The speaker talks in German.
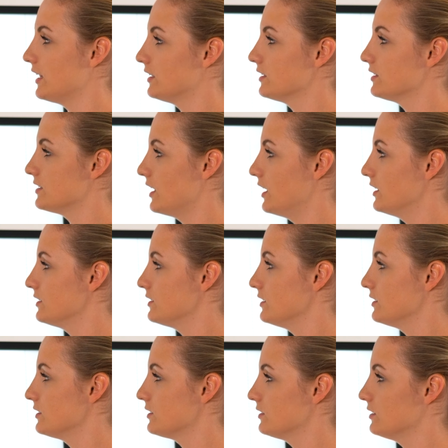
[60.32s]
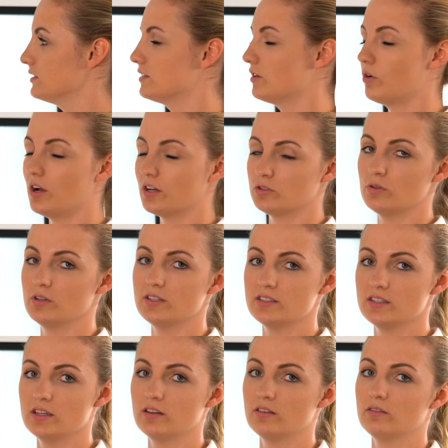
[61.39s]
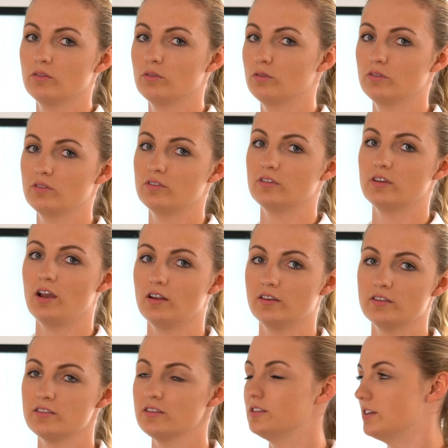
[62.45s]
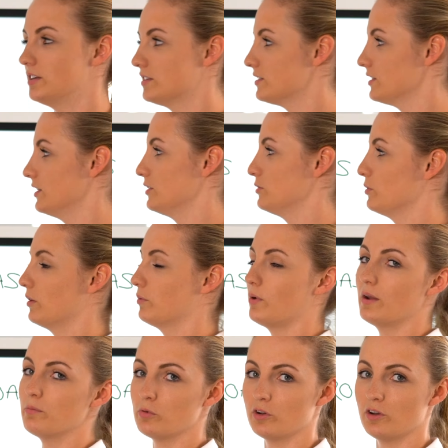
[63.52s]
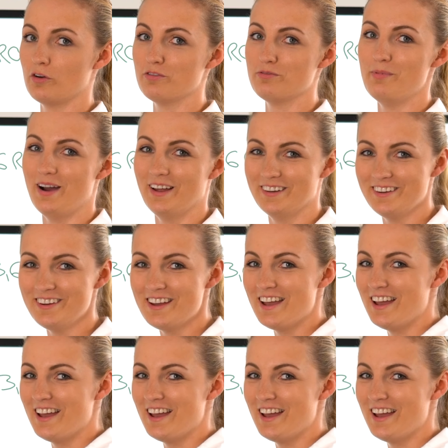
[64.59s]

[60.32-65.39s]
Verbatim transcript: echte Zahlen siehst, die sich auch aktualisieren und ja, dass ich dir das hier nicht nur an Whiteboard aufmale,